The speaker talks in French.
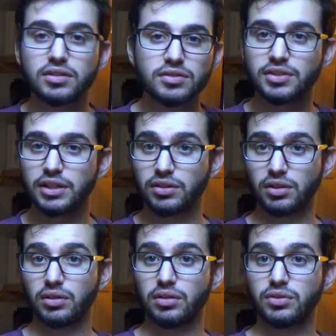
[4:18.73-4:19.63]
cet
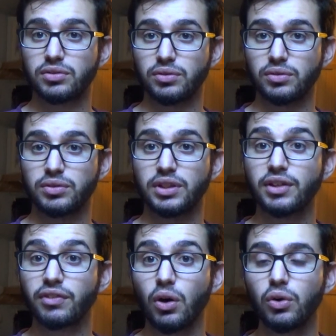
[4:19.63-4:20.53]

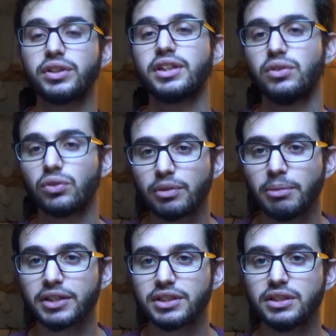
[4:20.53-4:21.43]
ce, ordre qui donc fait
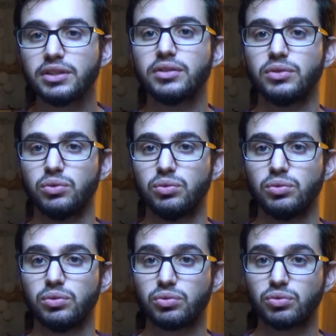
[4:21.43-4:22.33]
partie
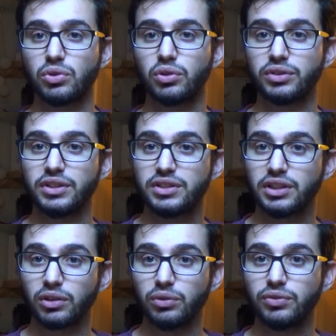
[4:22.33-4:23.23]
du sous-ordre des
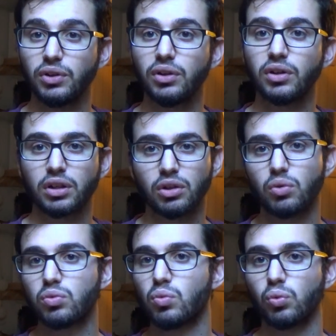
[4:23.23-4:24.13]
tyréophores
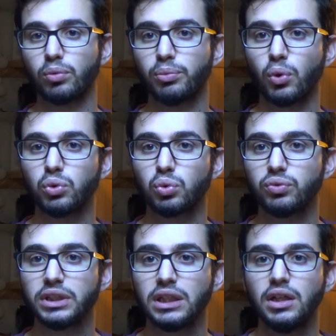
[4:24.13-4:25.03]
où on peut
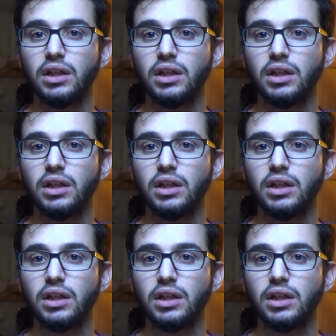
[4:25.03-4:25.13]
retrouver